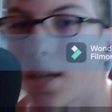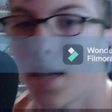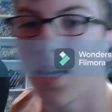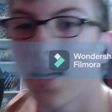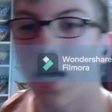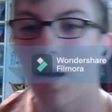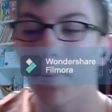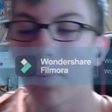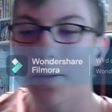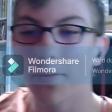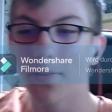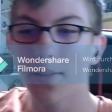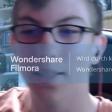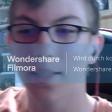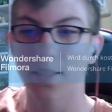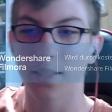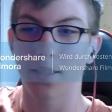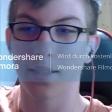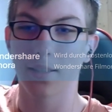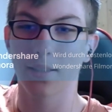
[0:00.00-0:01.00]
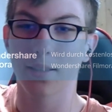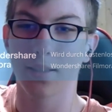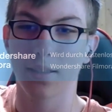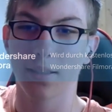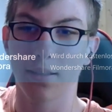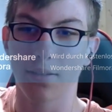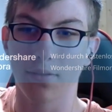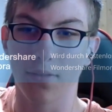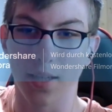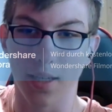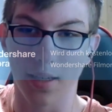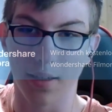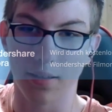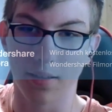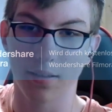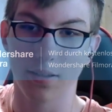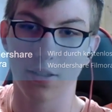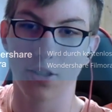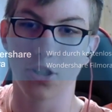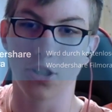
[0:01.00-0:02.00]
Aber wie gesagt, wir
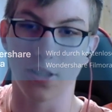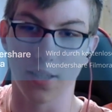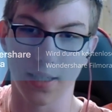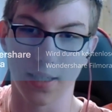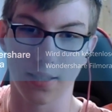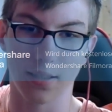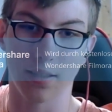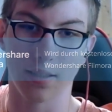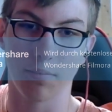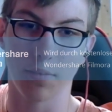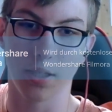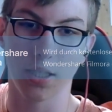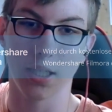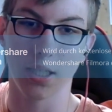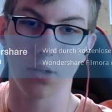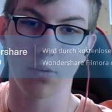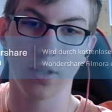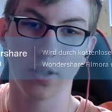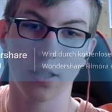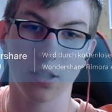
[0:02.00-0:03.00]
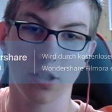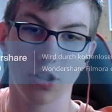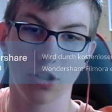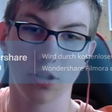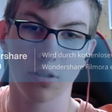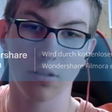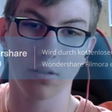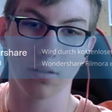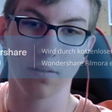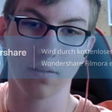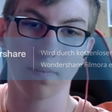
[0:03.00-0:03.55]
starten mit der Reaction.